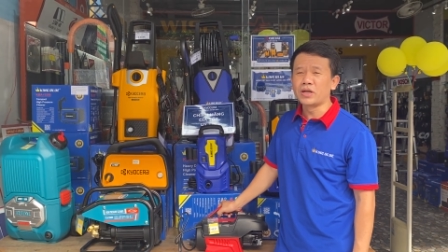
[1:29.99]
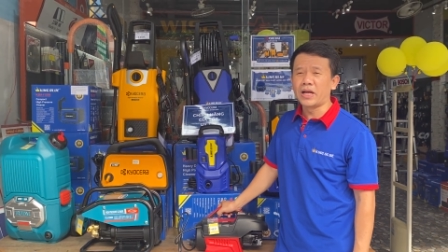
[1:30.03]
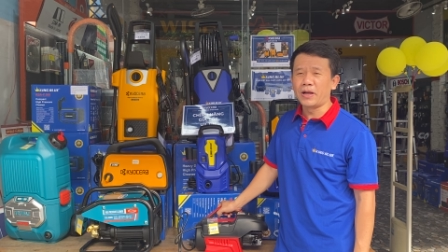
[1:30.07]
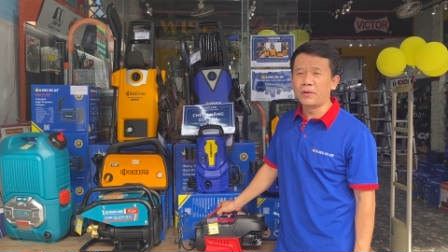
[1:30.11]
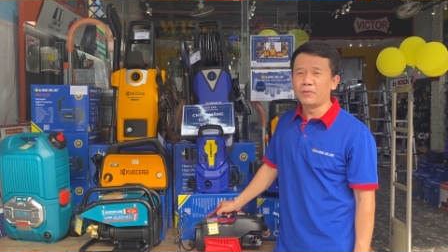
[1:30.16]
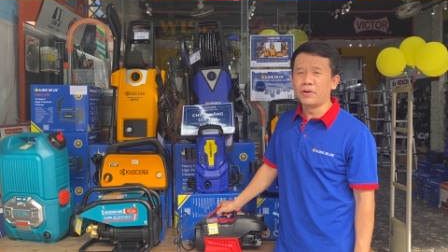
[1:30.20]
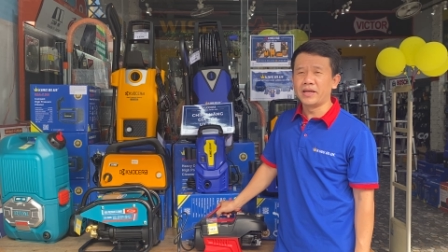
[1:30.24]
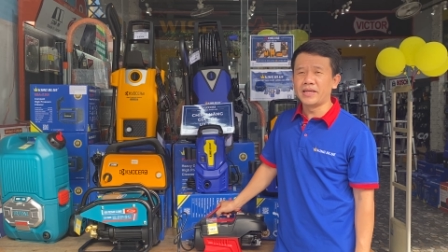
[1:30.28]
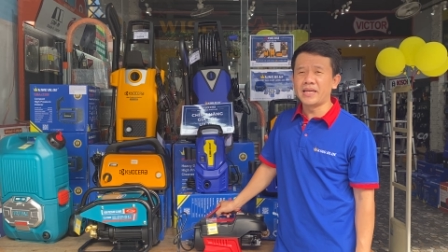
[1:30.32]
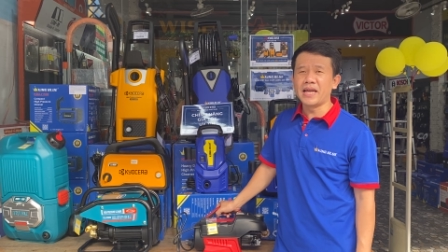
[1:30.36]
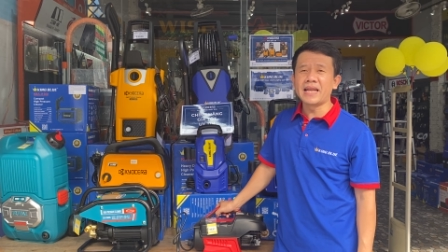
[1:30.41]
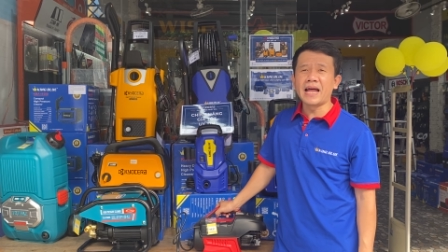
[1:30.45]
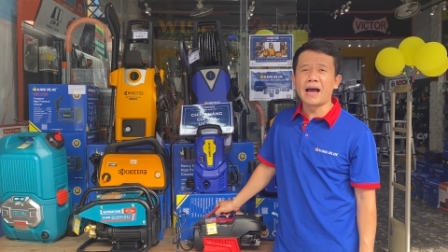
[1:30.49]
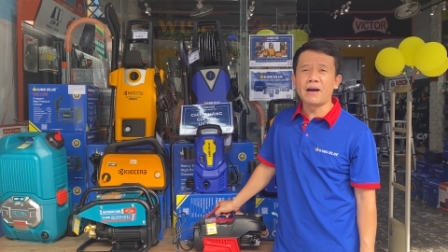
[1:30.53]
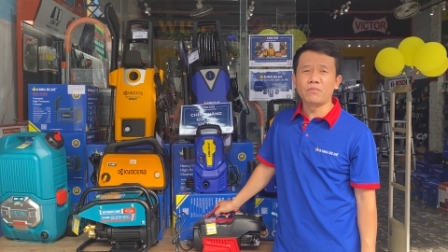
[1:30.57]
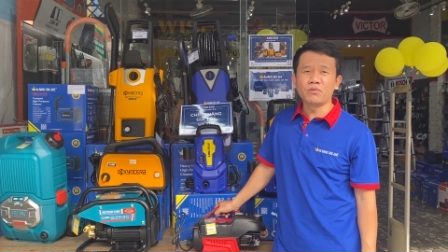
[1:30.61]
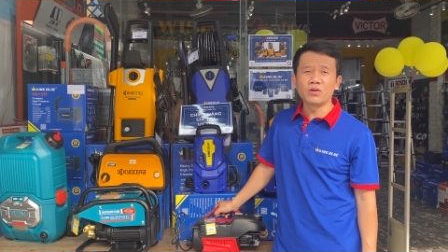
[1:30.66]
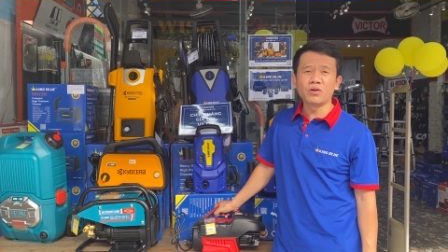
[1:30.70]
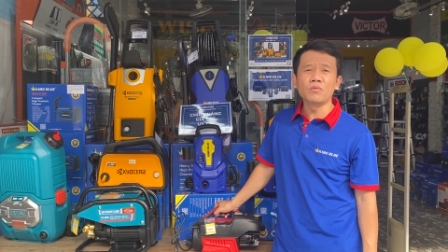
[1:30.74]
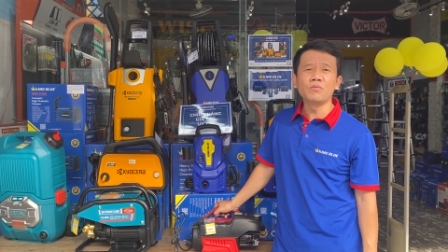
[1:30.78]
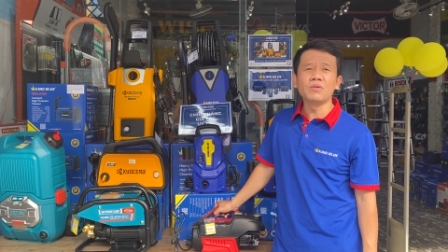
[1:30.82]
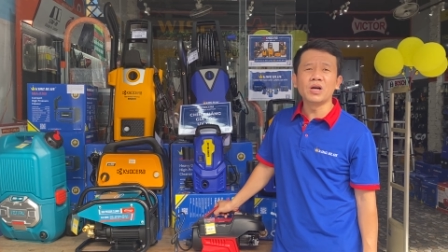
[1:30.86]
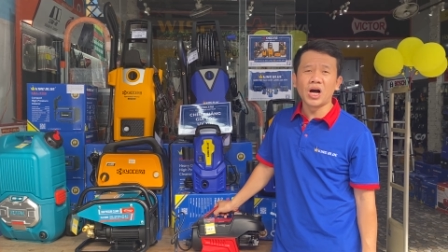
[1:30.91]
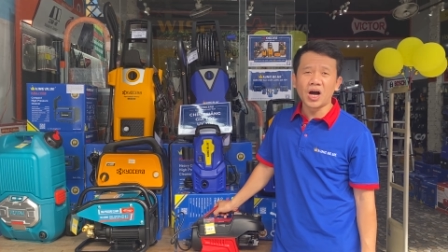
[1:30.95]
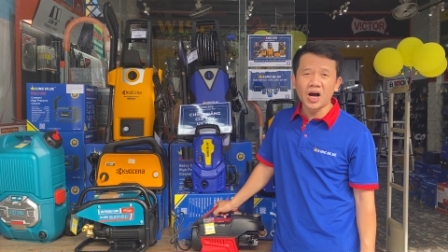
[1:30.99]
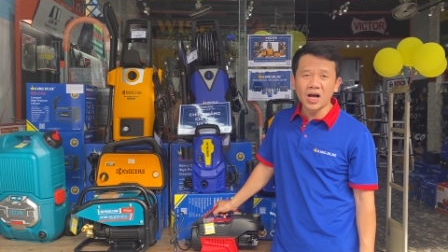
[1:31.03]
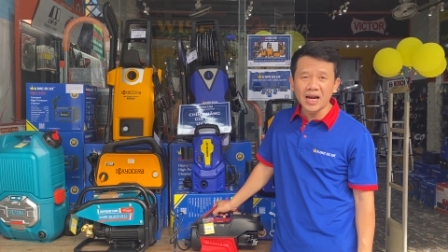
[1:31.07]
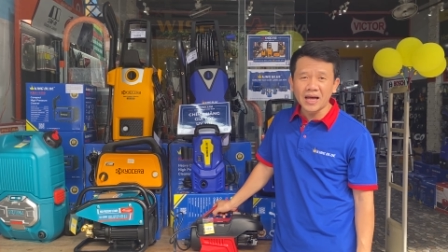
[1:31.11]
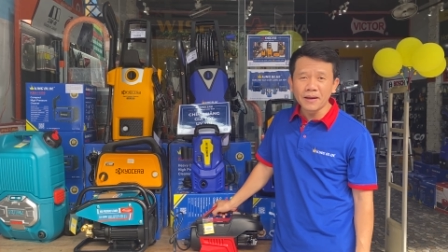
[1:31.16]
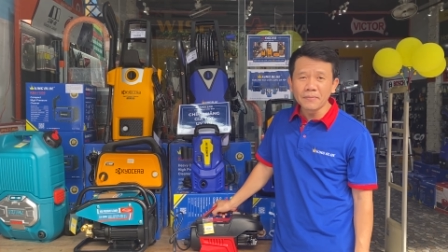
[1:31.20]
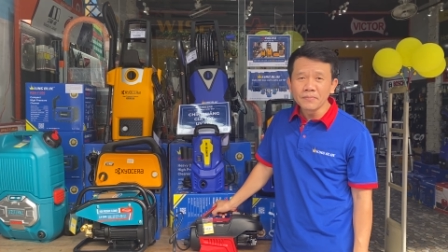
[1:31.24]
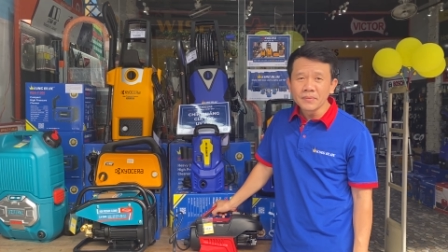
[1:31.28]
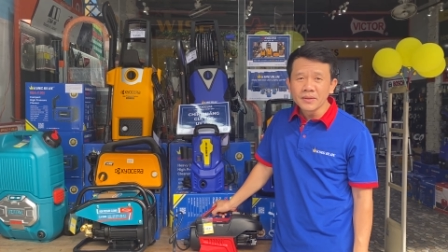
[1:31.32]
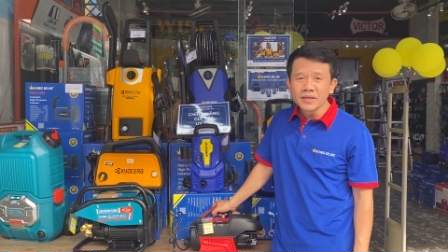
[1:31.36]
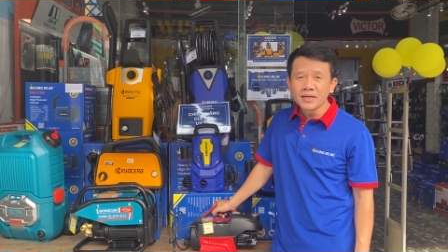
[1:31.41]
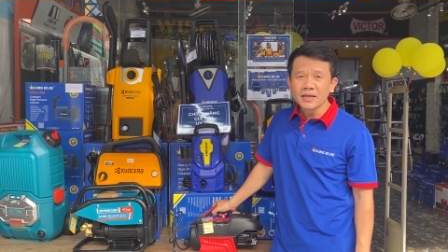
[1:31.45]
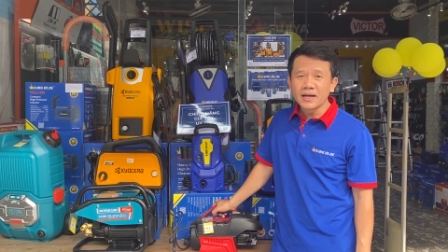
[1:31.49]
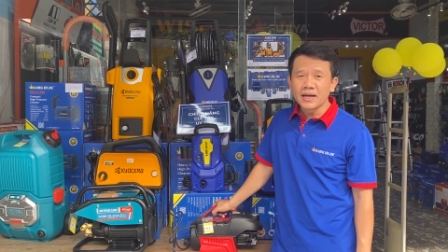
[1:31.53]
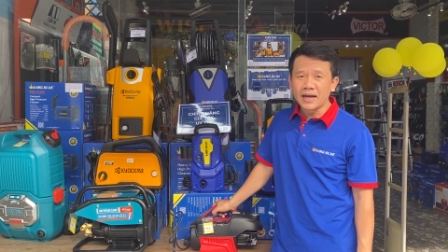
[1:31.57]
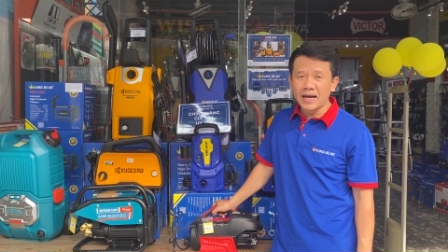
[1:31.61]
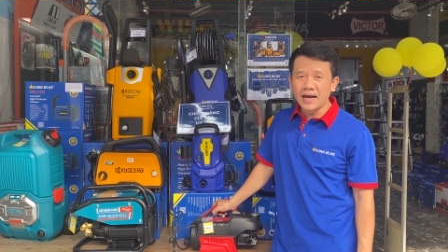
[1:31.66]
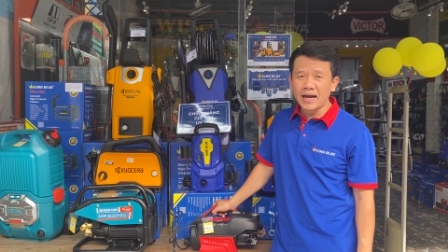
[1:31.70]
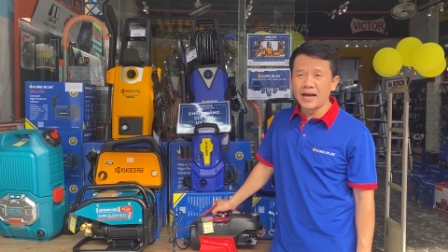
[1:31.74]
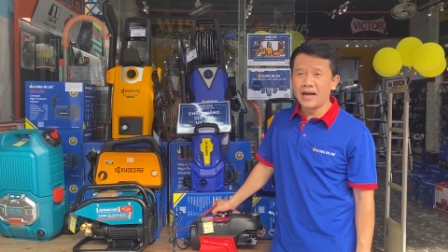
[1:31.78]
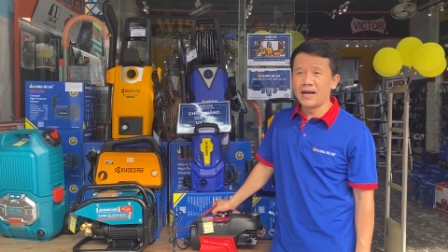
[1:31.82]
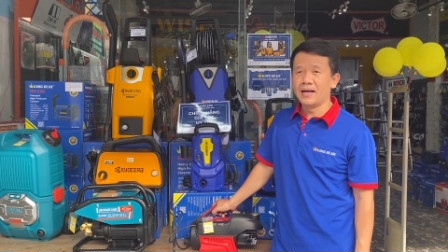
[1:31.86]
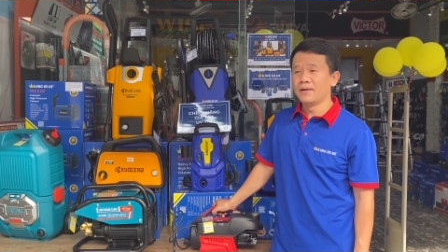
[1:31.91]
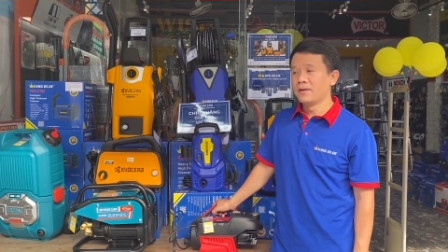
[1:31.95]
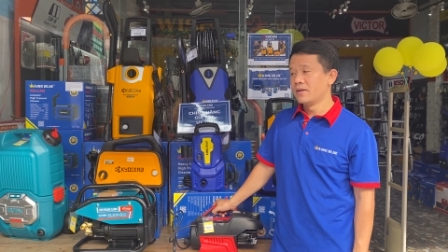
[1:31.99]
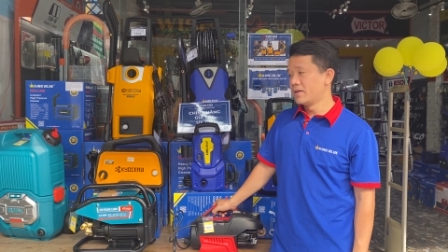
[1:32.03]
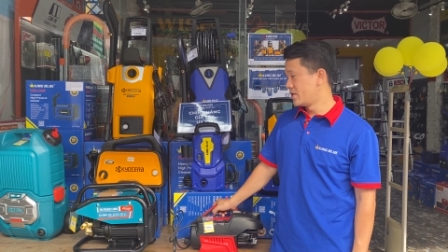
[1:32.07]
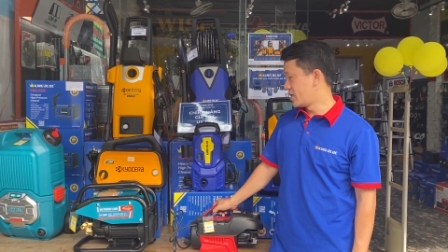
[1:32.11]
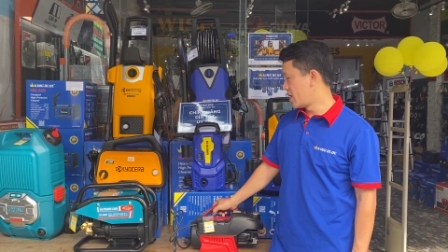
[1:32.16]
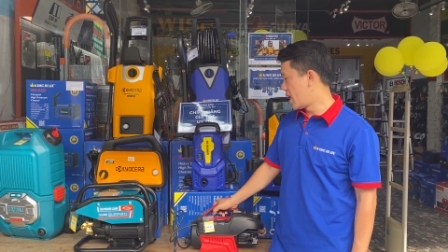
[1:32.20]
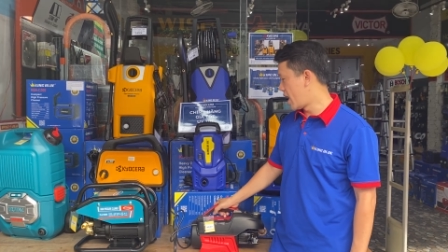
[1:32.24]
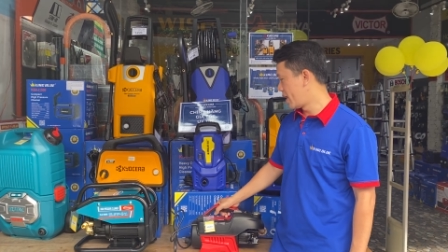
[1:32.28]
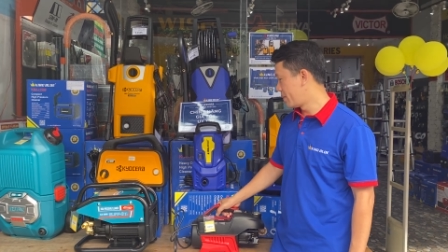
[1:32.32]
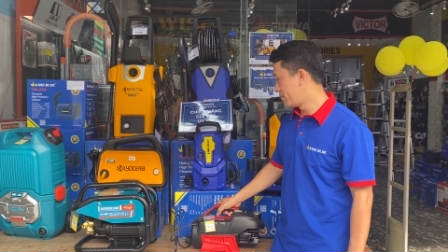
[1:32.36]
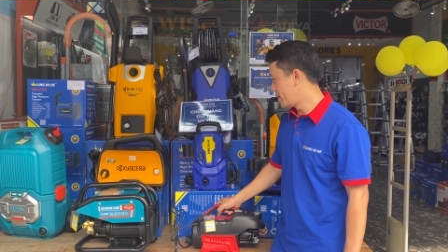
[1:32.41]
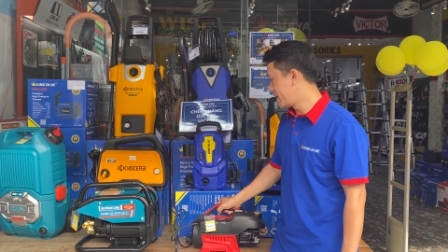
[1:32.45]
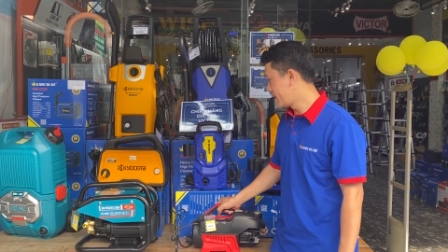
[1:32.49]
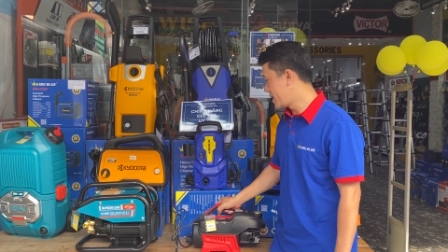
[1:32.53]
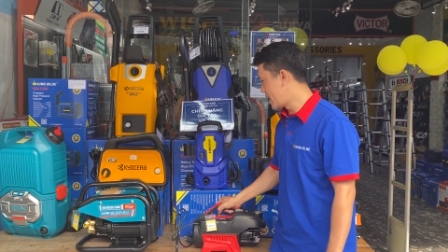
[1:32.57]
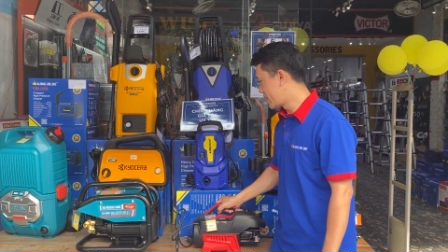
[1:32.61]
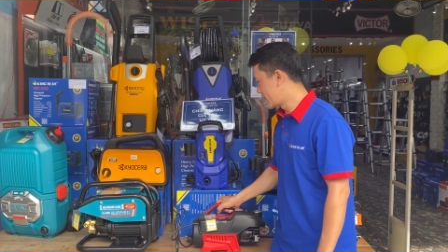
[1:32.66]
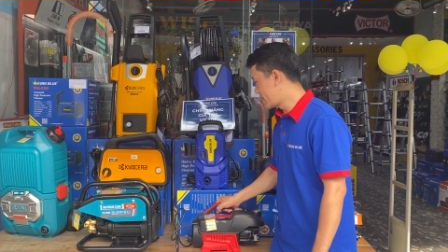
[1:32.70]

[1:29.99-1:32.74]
triệu thì dây đồng nó cũng khó lắm à rồi bây giờ